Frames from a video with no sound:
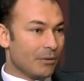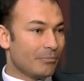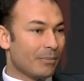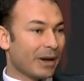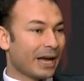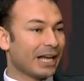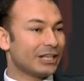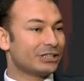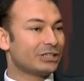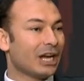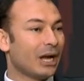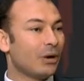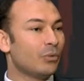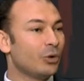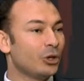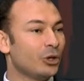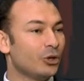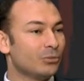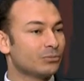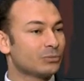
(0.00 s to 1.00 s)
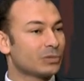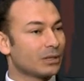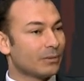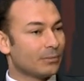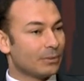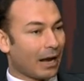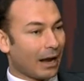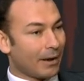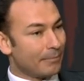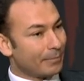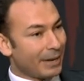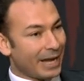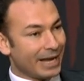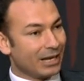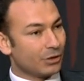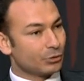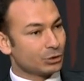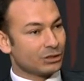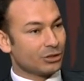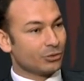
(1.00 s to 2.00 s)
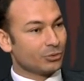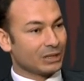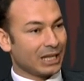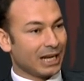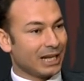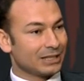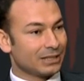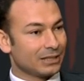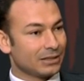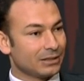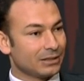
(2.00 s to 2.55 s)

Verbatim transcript: ما خدش اول يوم حبايه واثنين وثلاثه